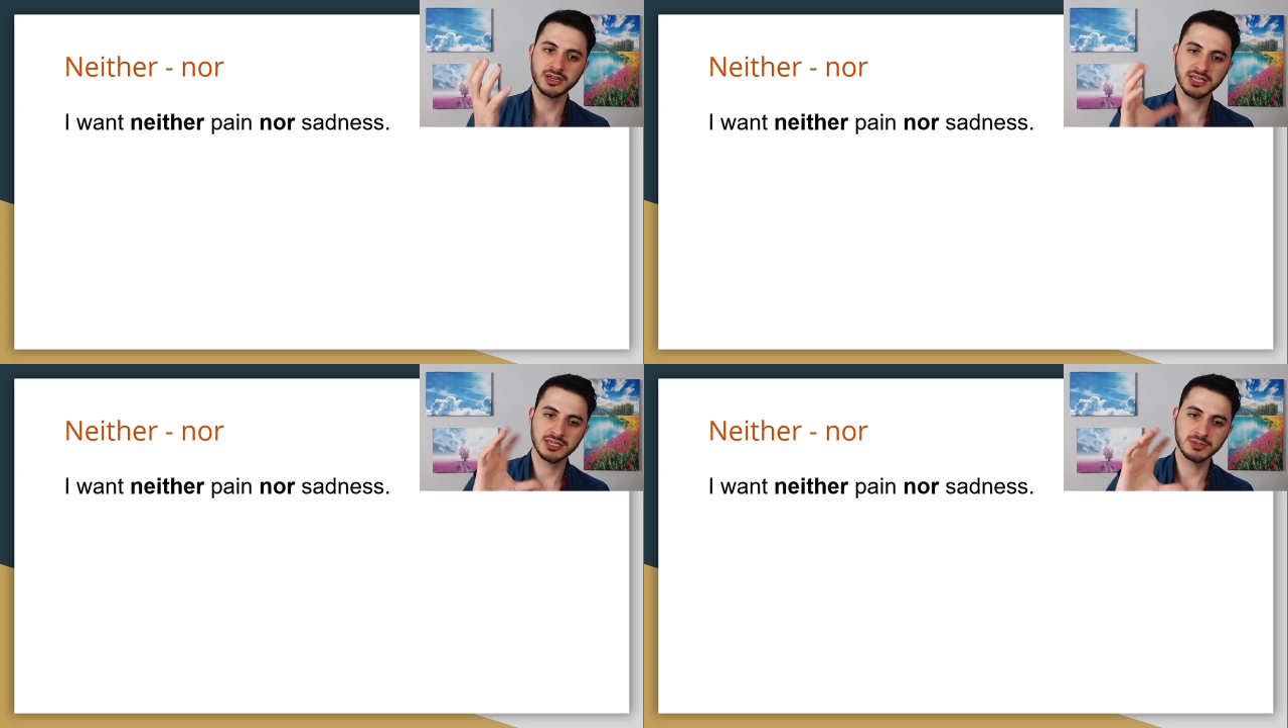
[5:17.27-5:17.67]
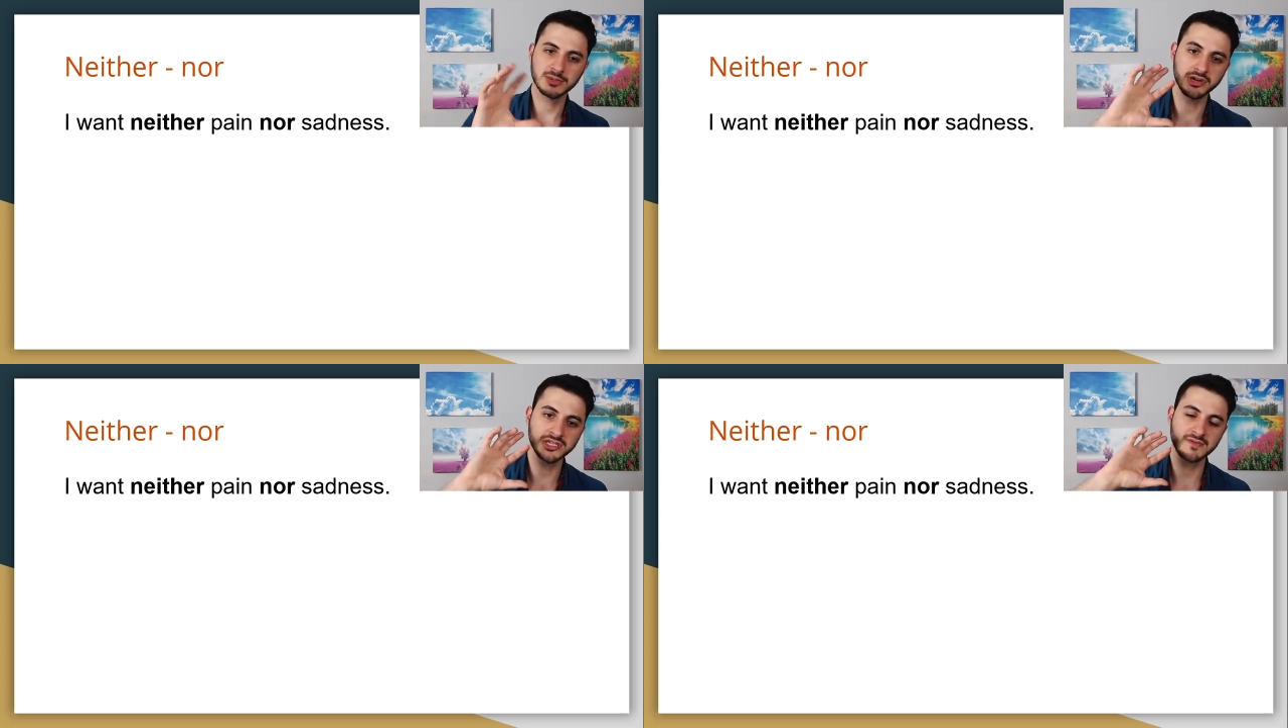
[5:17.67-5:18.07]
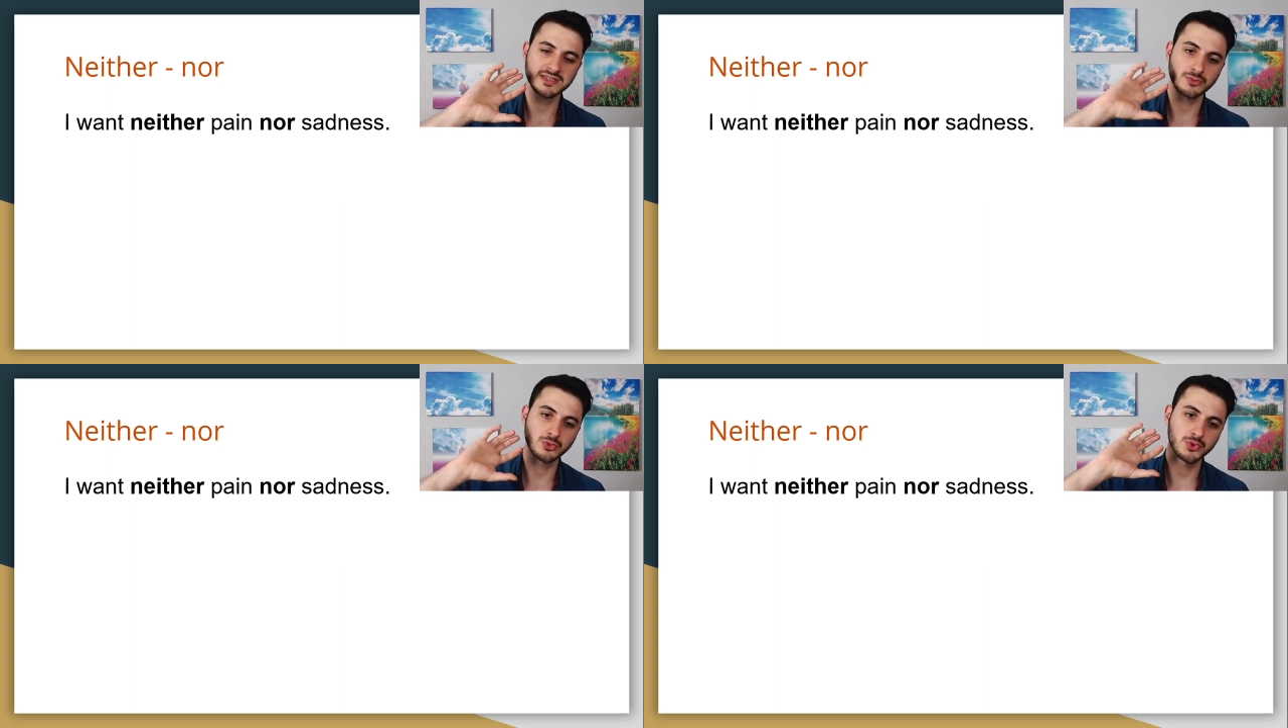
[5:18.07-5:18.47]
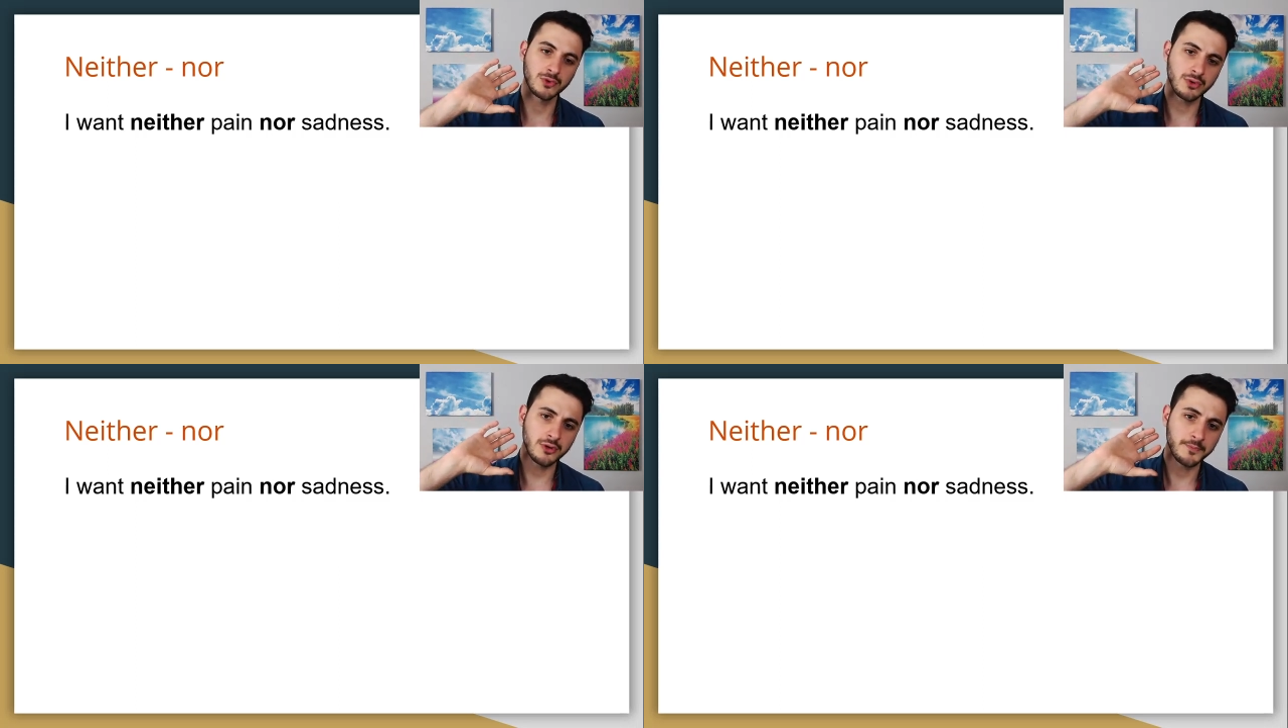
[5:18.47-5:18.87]
Siz bu acı ve
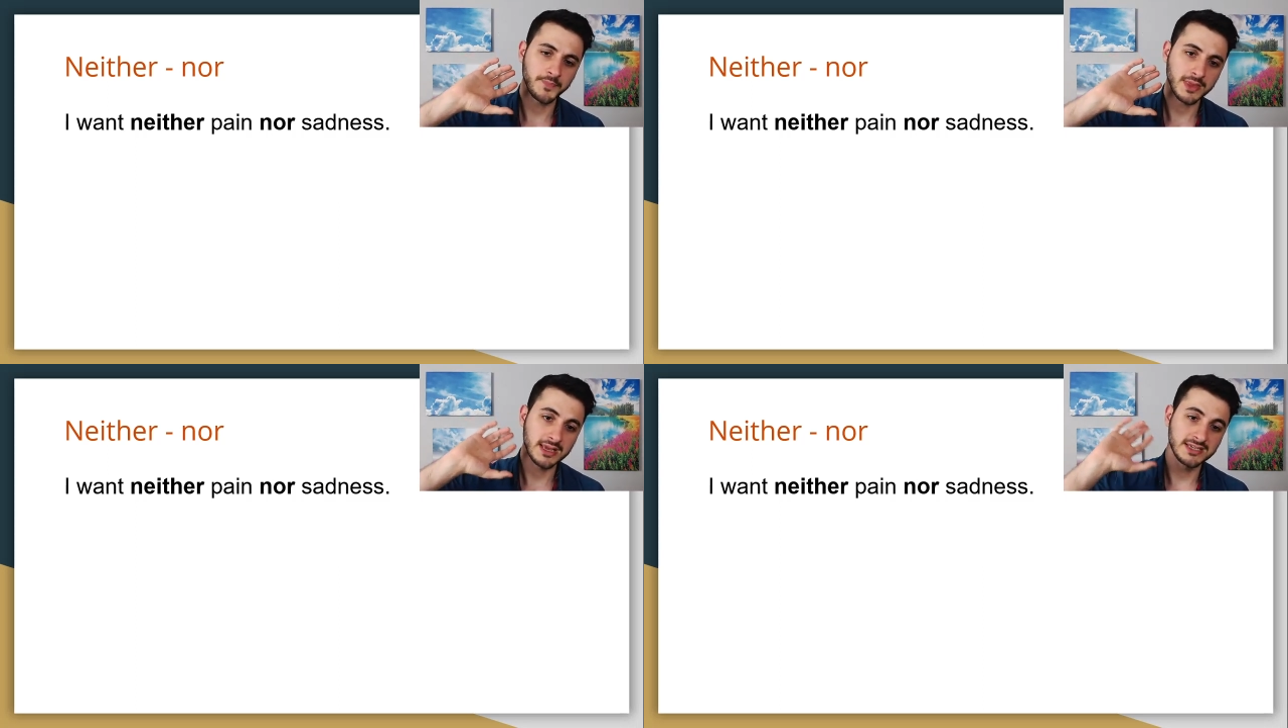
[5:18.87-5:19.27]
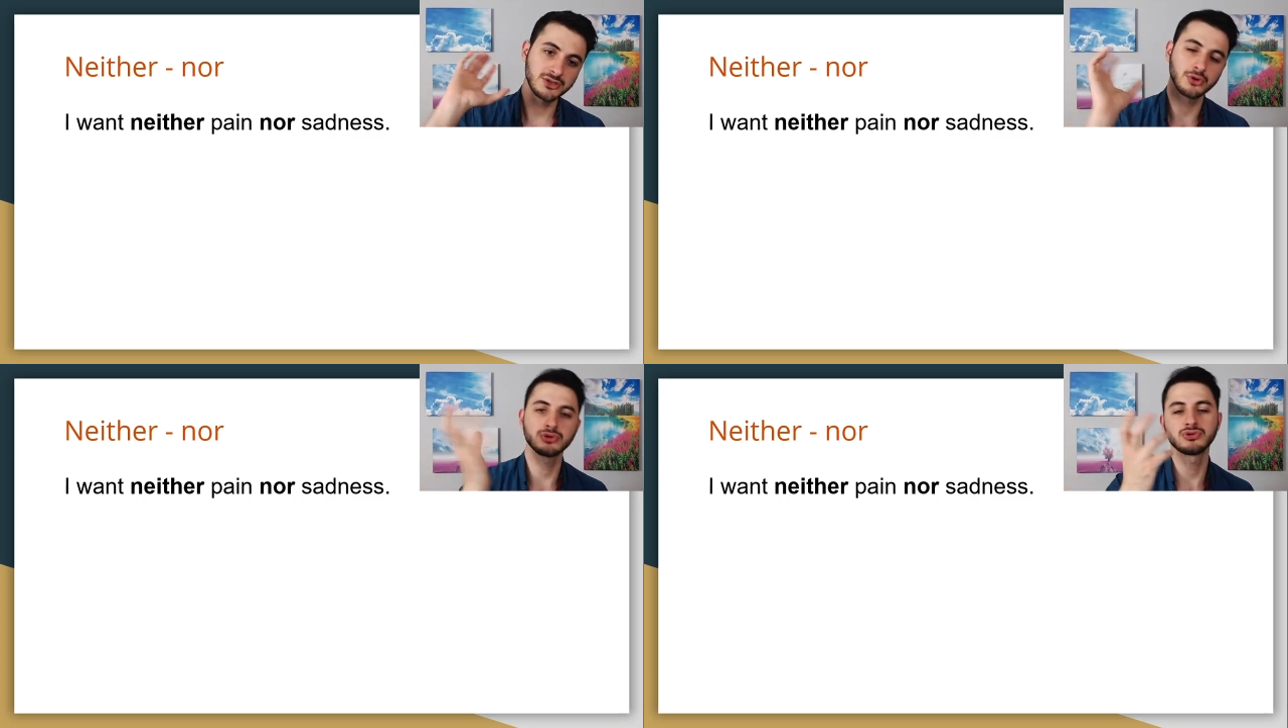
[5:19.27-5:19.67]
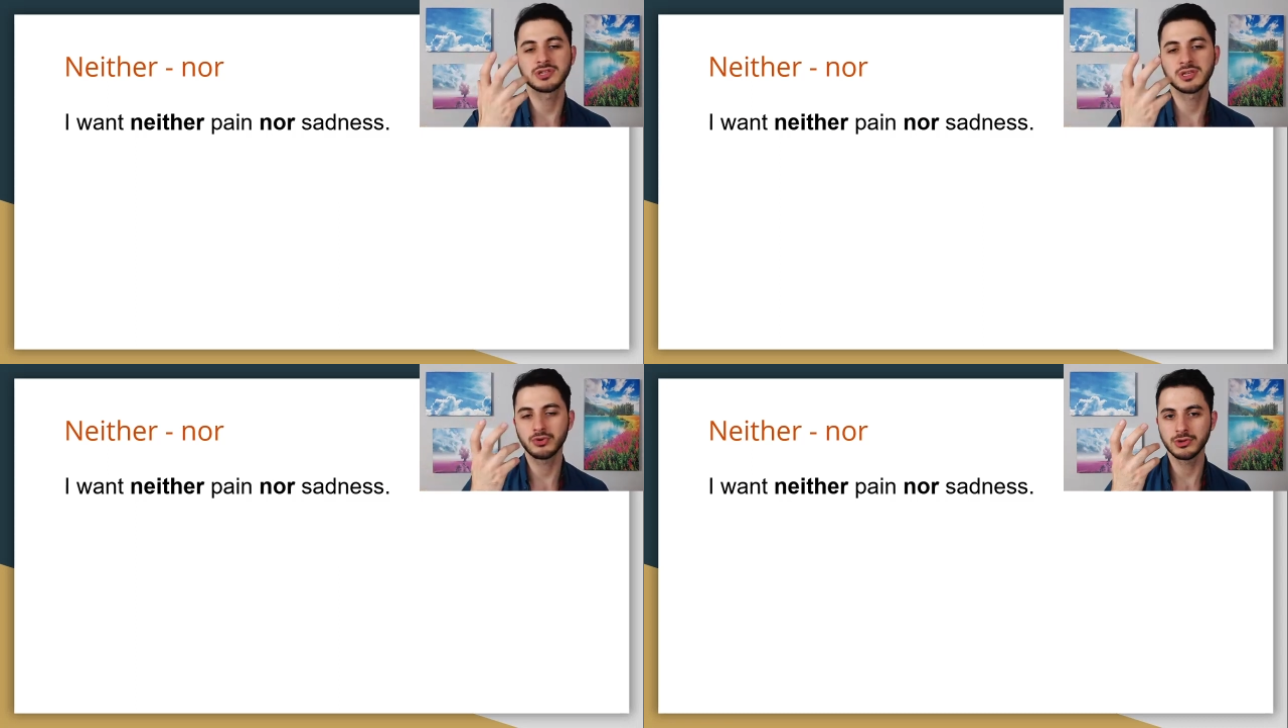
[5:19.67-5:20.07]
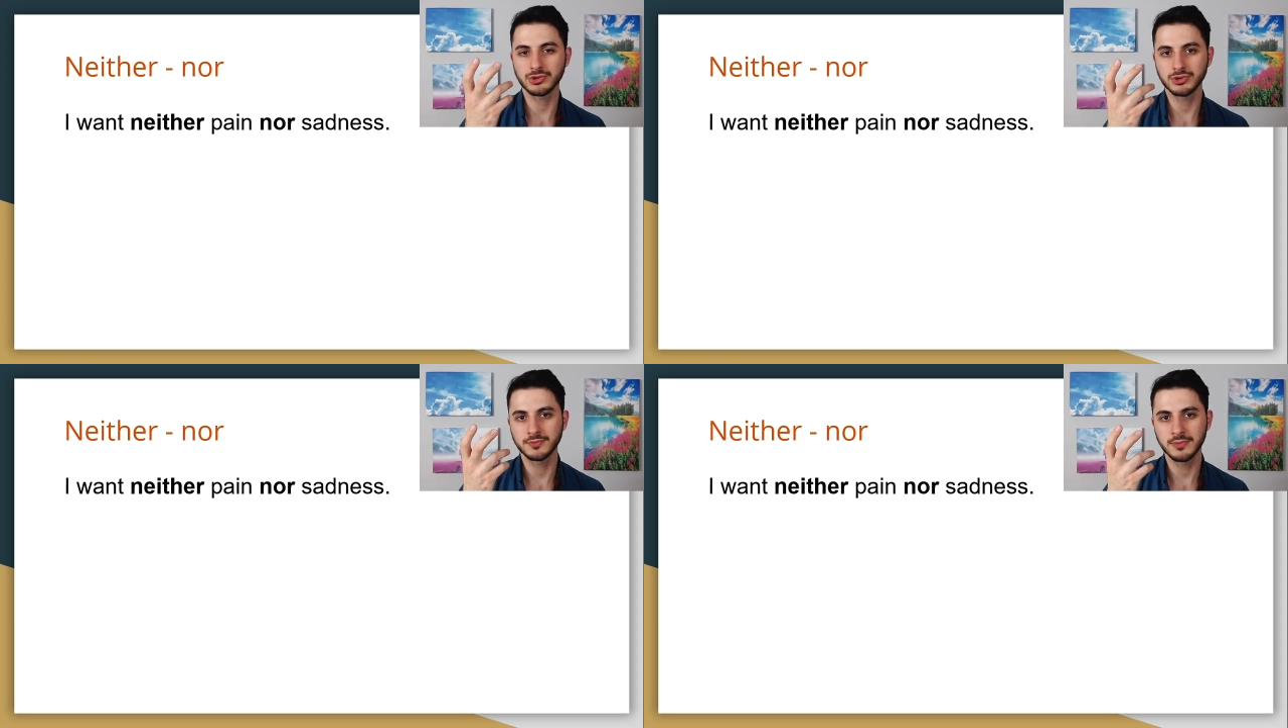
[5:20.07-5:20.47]
üzgünlüğü istiyorsunuz gibi olur.